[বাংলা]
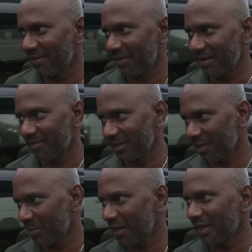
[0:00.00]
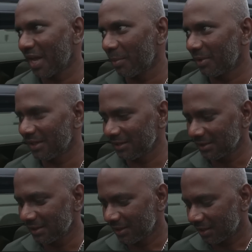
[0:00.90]
যদি জ্বালানি তেল পাই
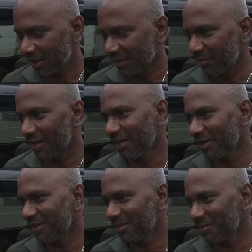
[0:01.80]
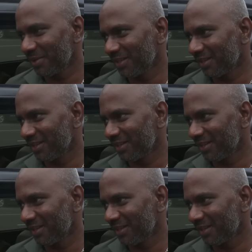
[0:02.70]
তবেই বাঁচা সম্ভব